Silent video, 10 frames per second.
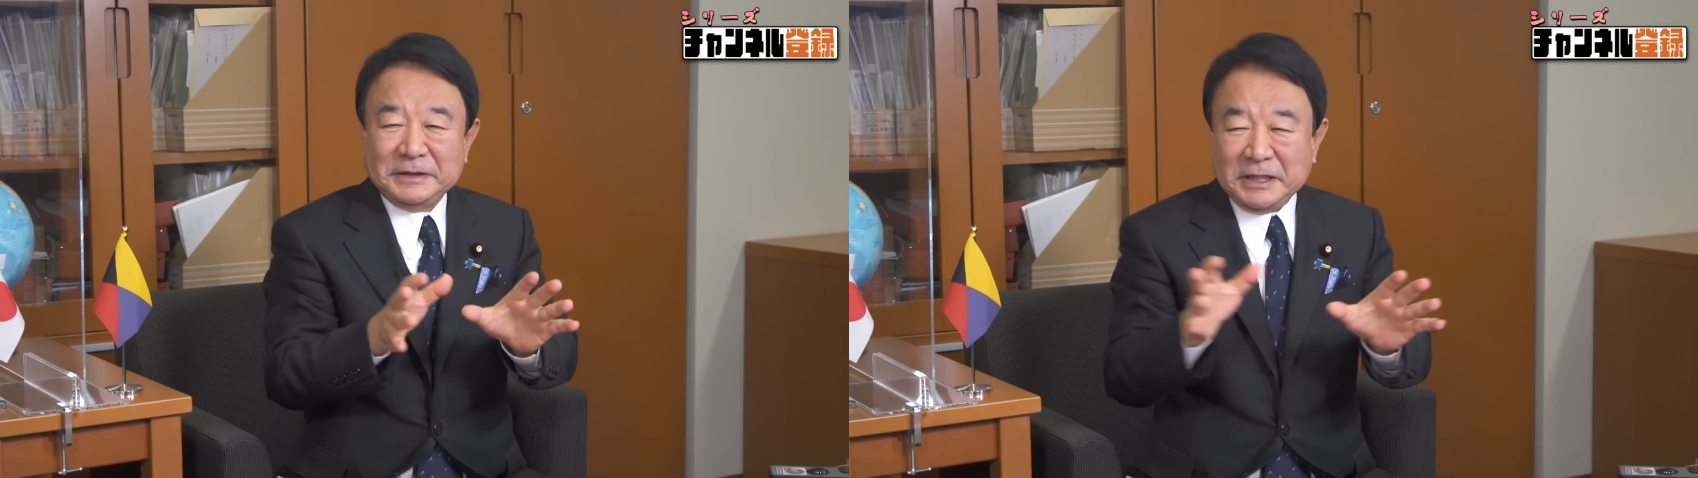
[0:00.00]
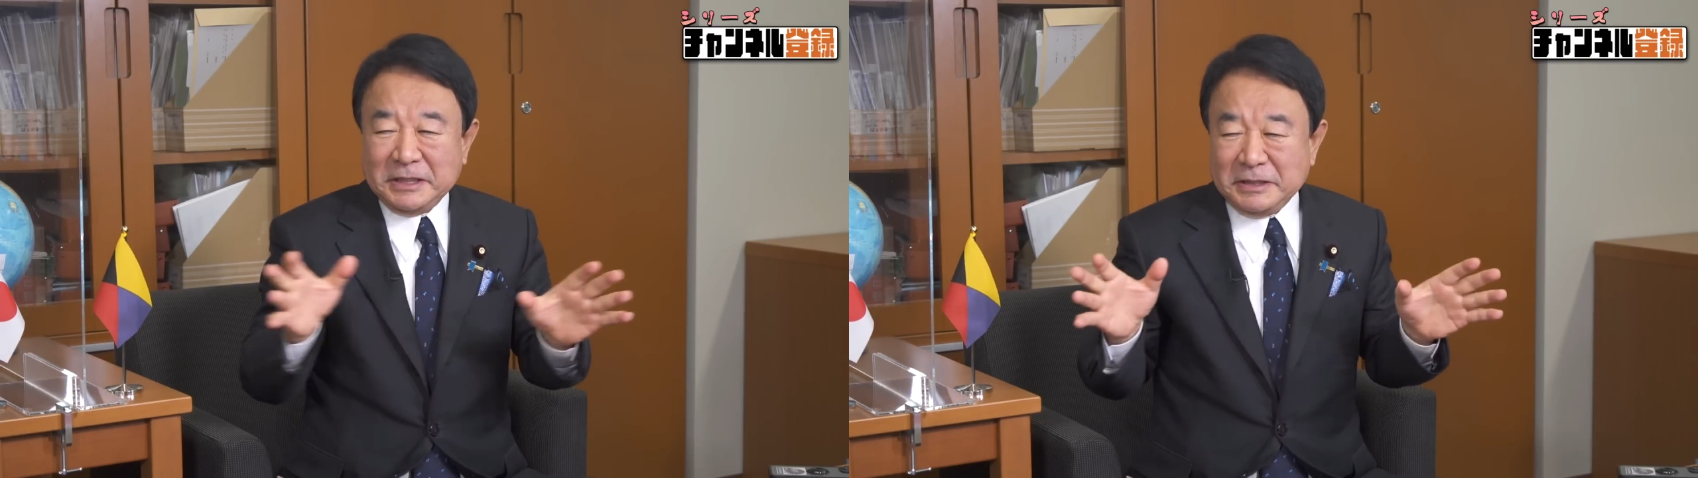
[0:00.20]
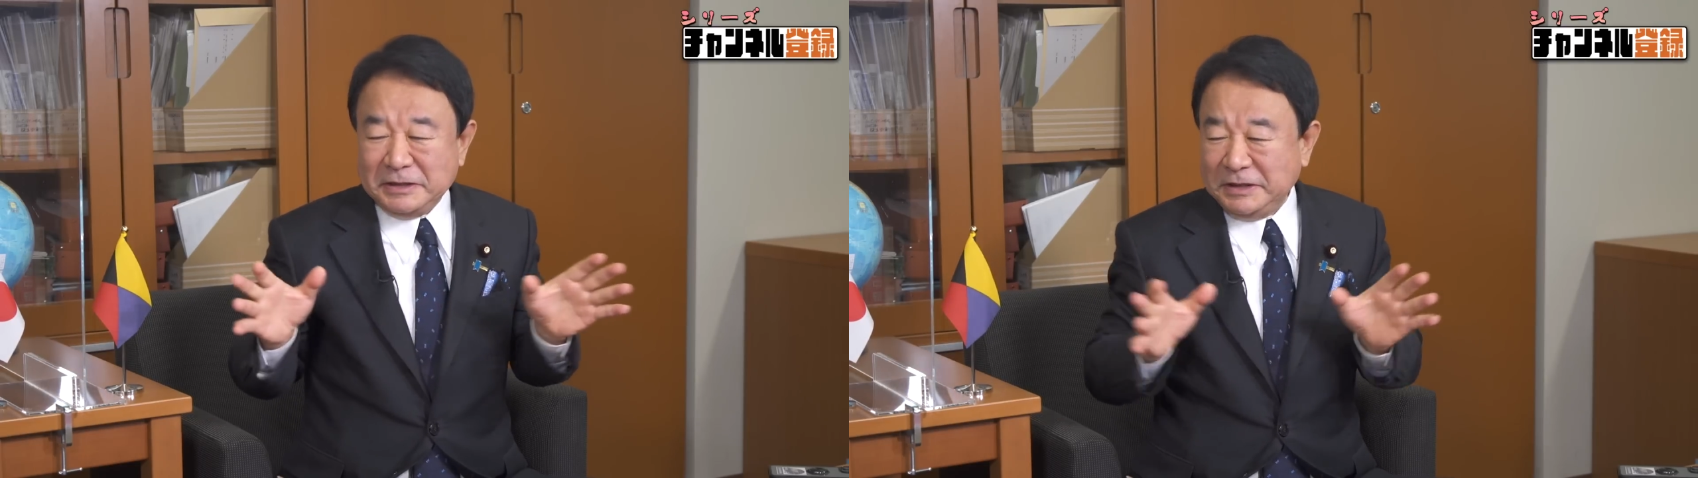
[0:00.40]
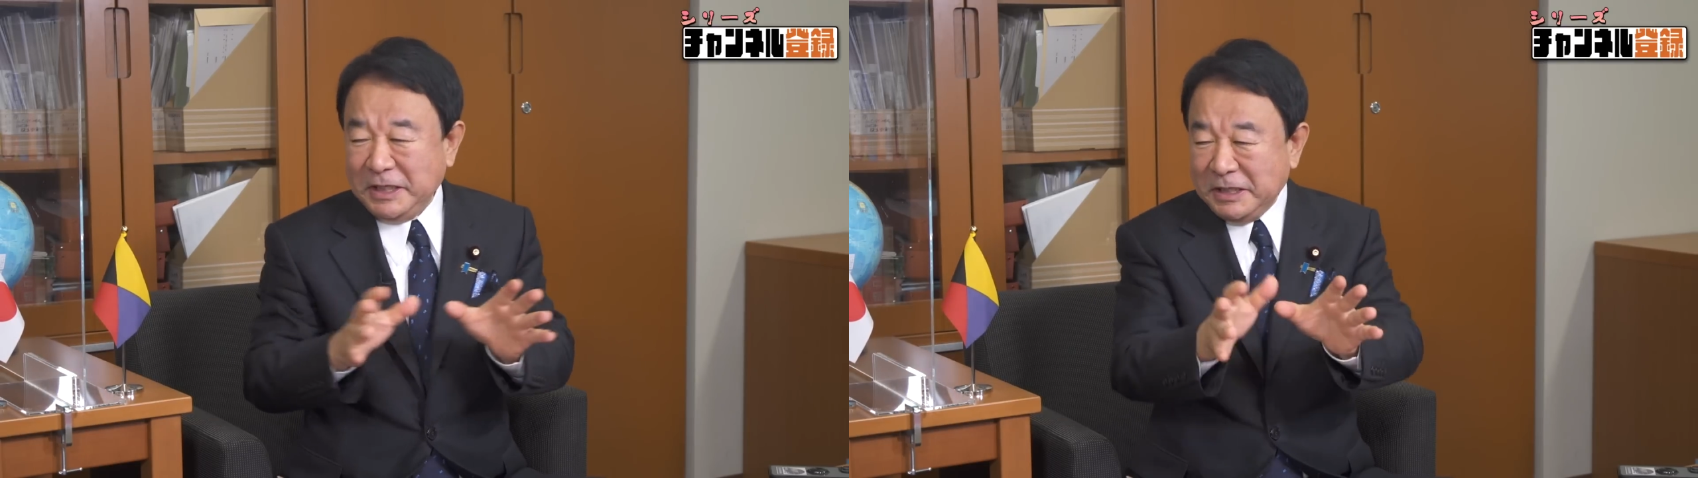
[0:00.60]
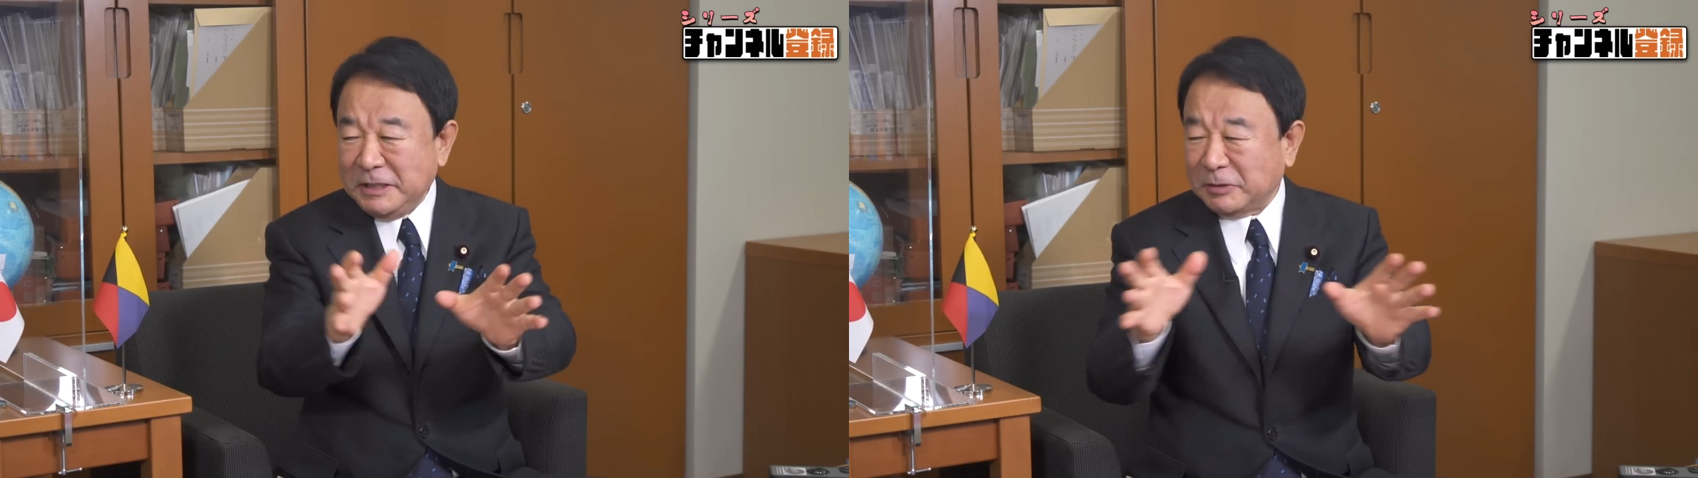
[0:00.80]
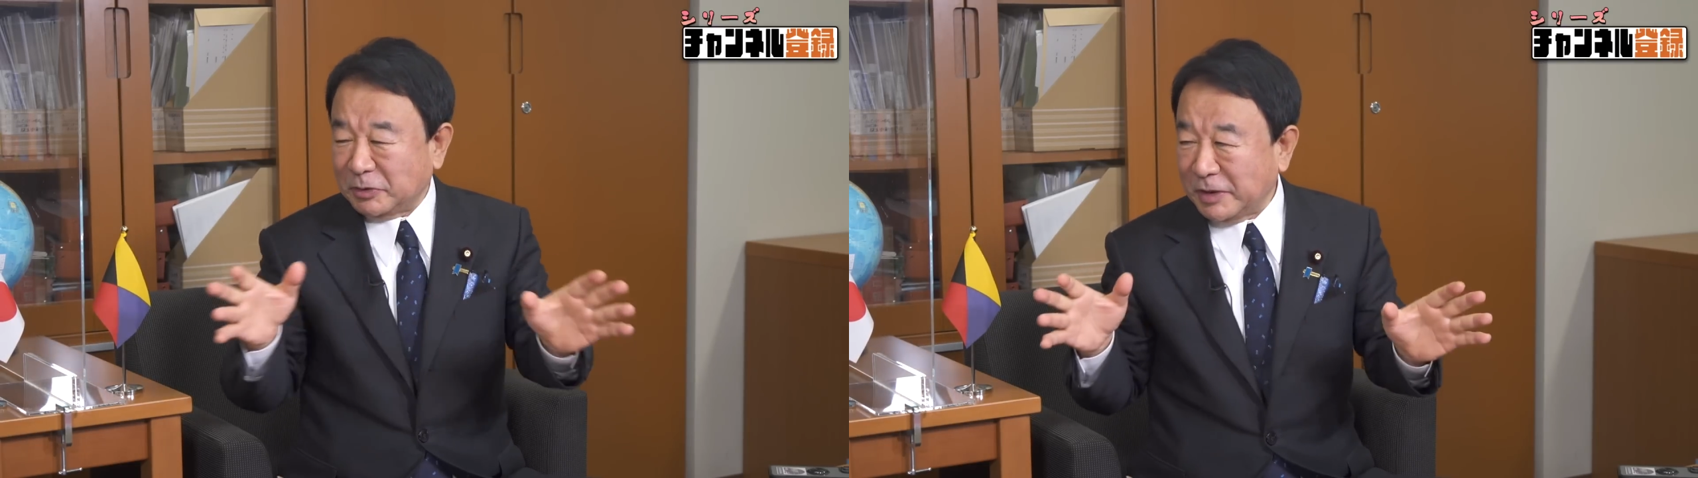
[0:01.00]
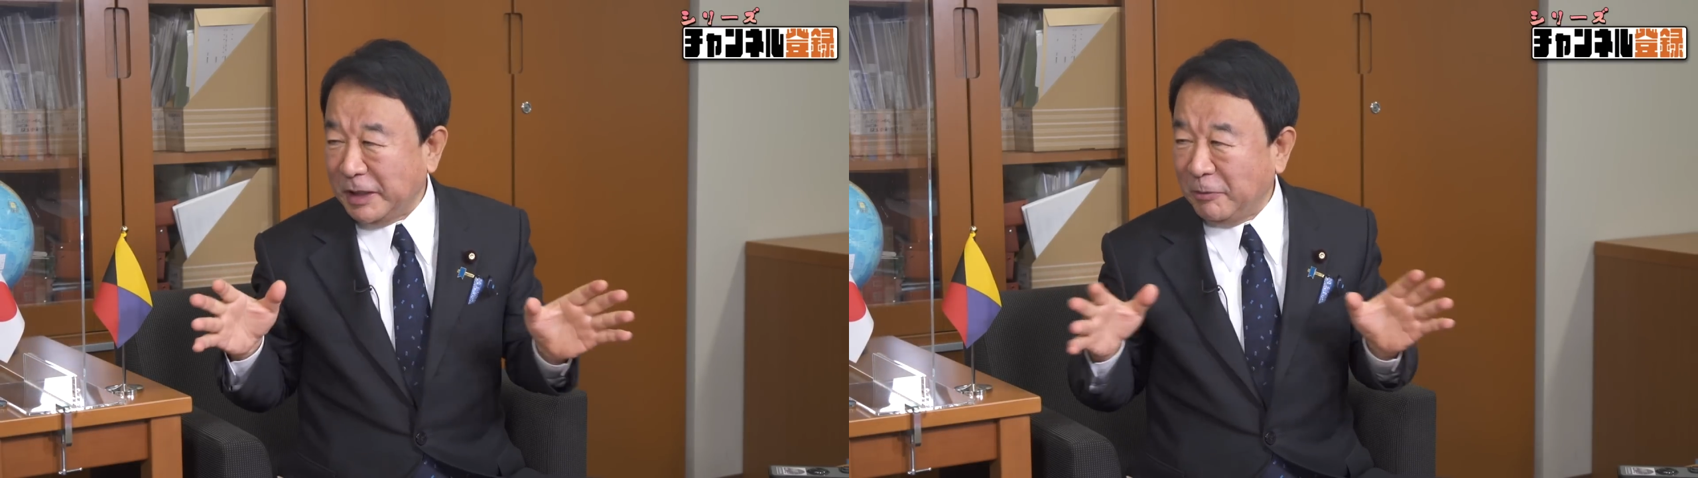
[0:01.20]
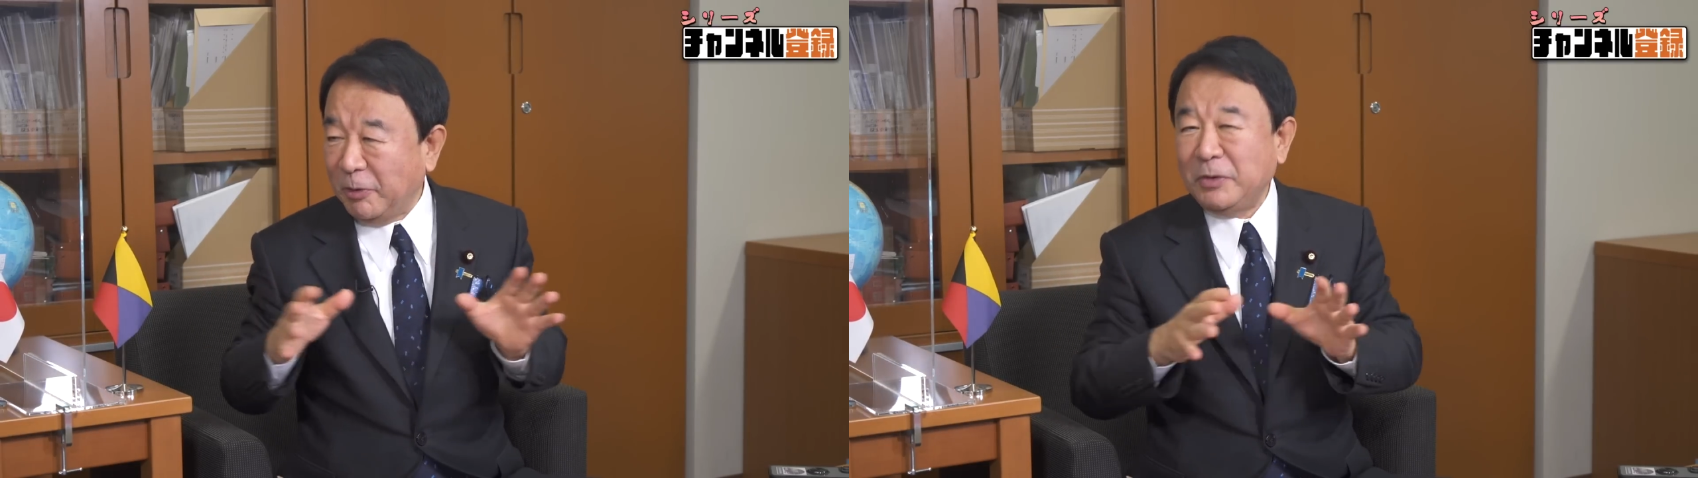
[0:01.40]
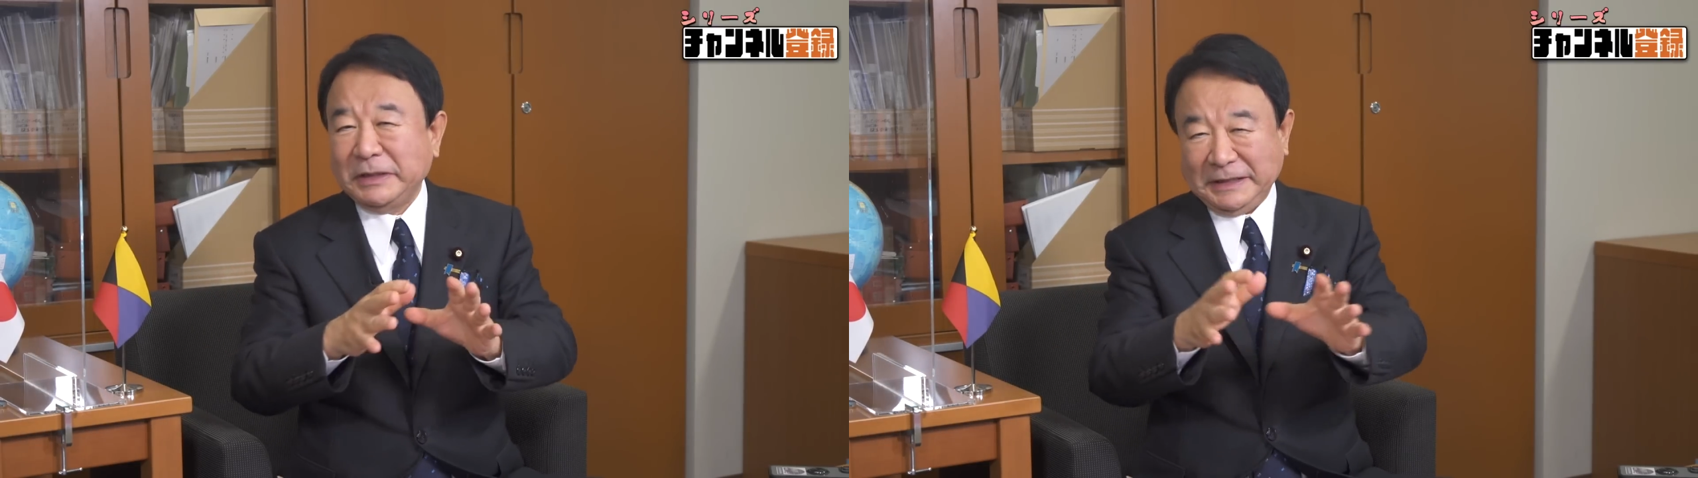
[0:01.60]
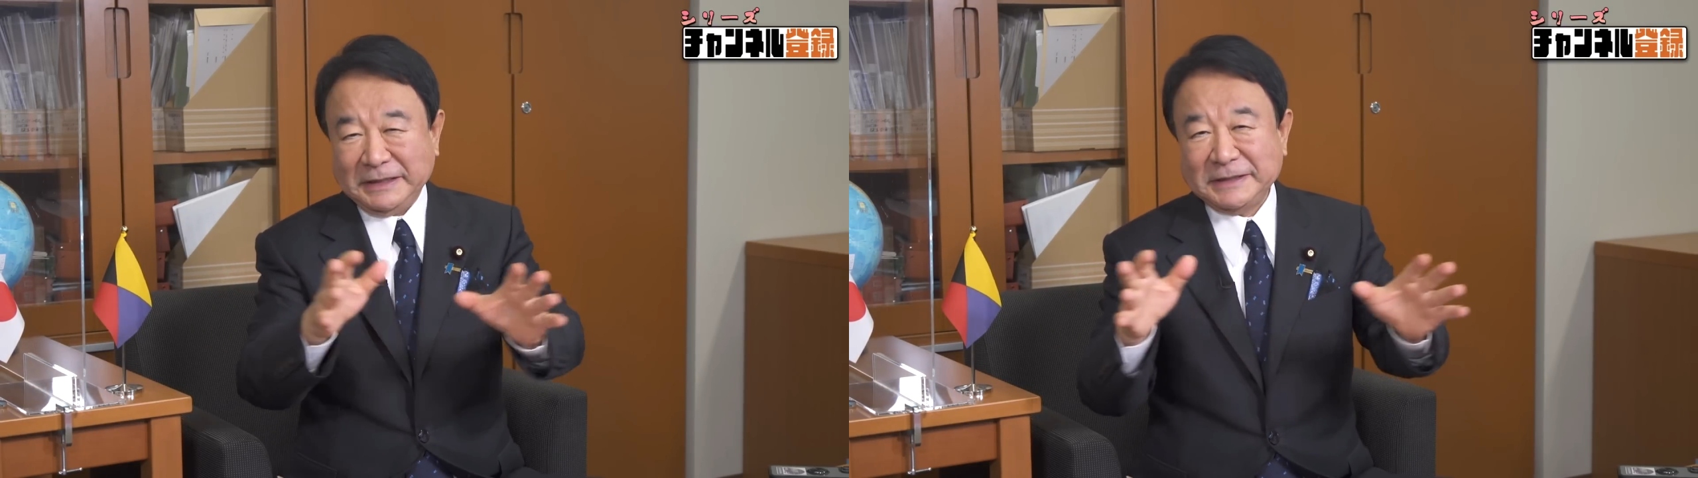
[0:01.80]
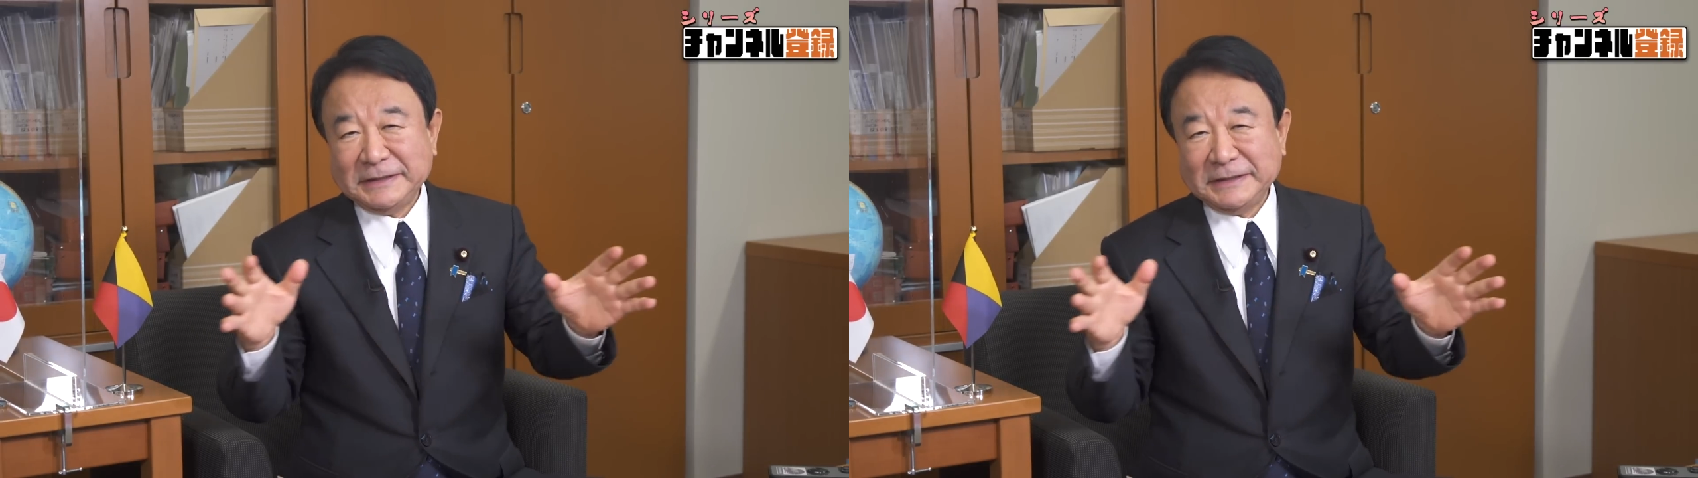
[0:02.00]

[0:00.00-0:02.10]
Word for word: なかなか言えないことが多い